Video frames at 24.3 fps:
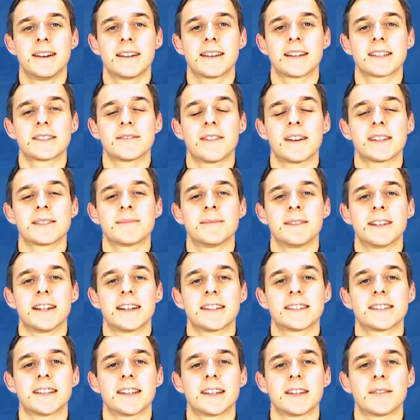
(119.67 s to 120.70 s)
Das war's mit
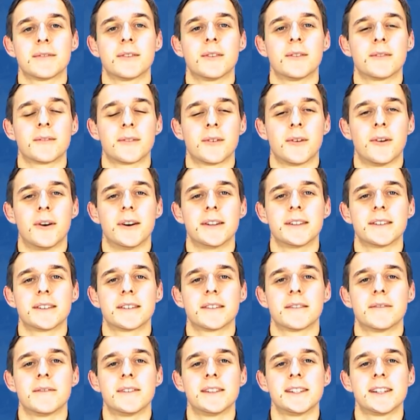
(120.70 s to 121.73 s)
AZTV für
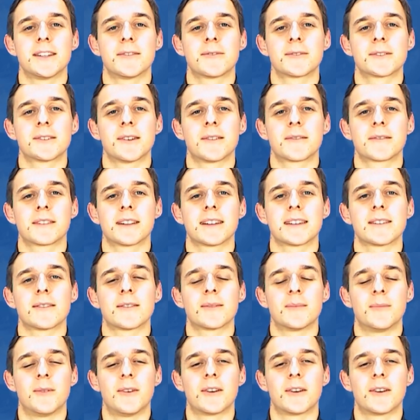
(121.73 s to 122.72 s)
heute. Wir sehen uns hoffentlich auch